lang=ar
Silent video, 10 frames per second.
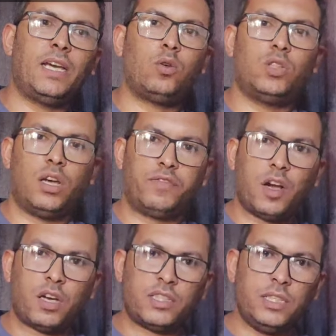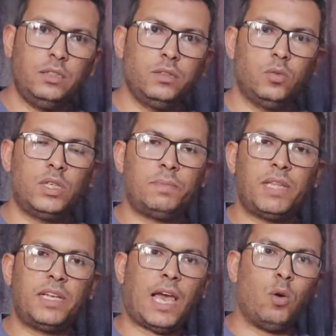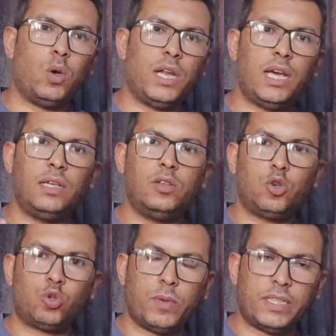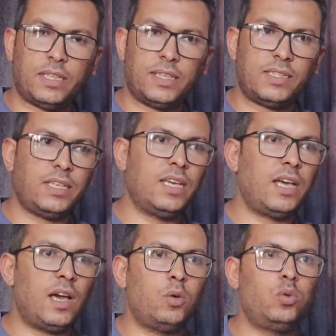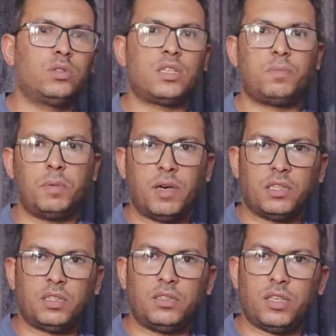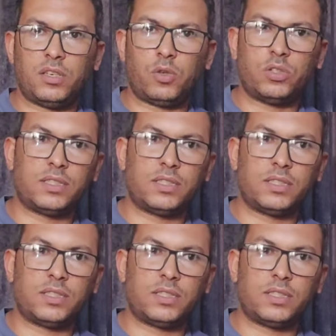ناخد الافكار دي ونبدا نحولها لرسومات هندسيه او تصميمات انتيريور